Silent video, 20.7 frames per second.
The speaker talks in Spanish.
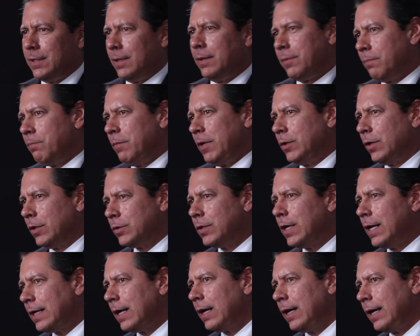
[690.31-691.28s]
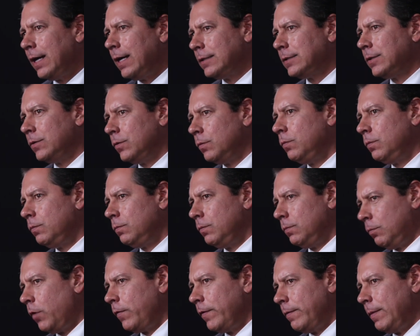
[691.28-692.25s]
Victoria Ciudadana es un
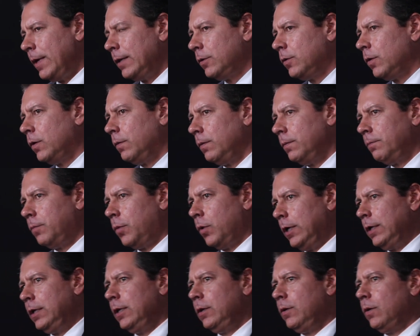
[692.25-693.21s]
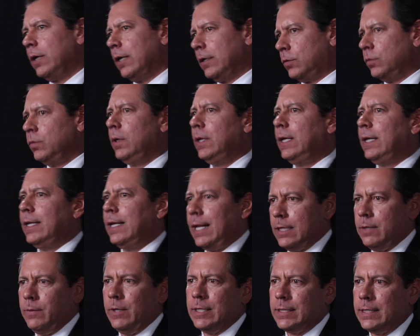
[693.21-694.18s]
movimiento político que surge de
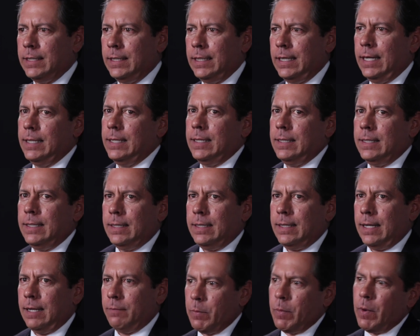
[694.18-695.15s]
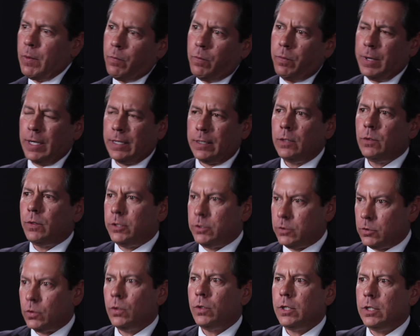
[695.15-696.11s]
la diversidad. El PIPO es un partido
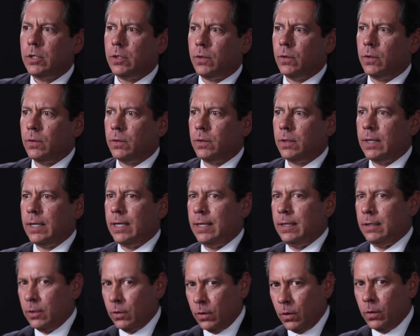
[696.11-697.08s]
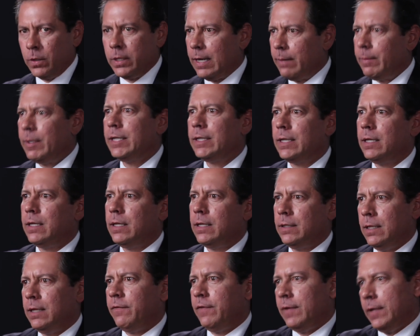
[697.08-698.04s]
histórico, ideológicamente
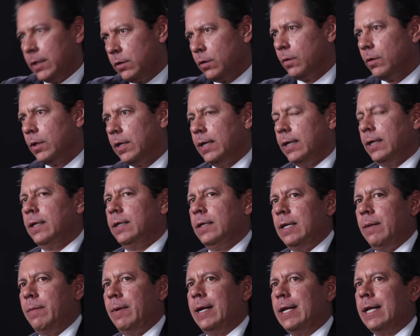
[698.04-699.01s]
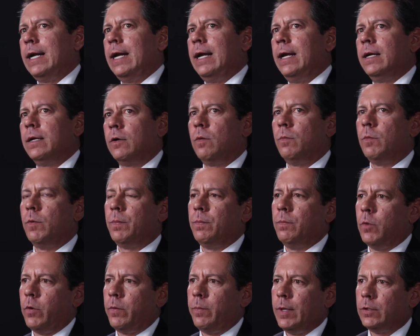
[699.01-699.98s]
definido de manera como
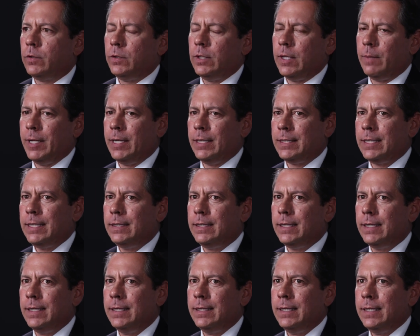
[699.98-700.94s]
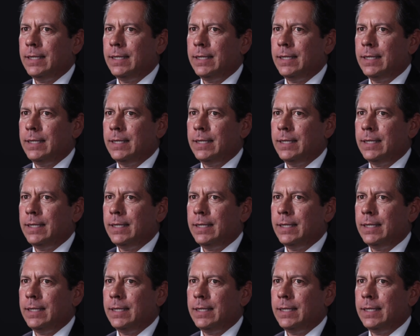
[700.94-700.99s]
movimiento independentista.